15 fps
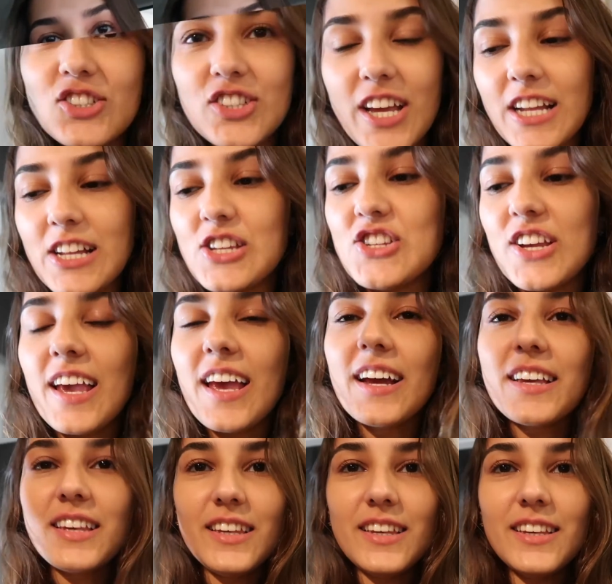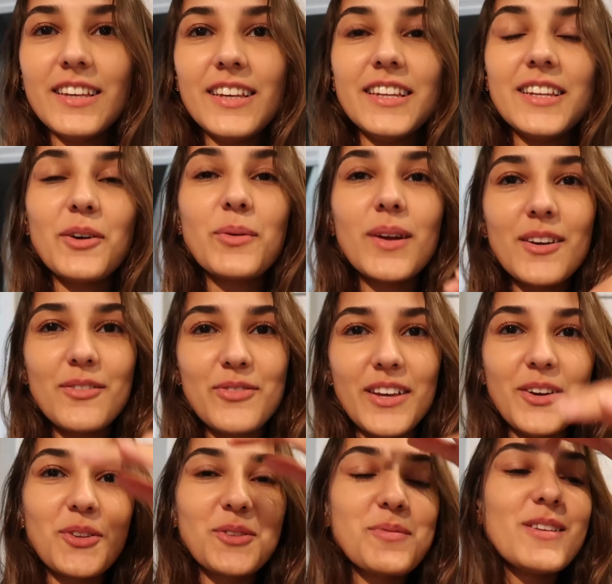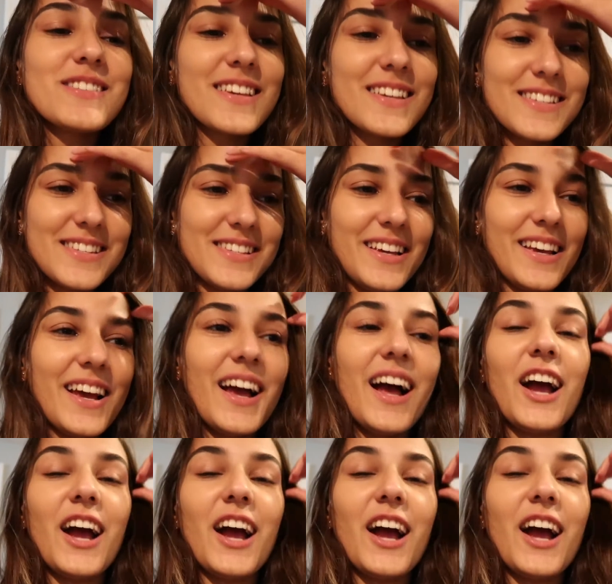Gente, cheguei aqui e não gravei, eu também esqueci.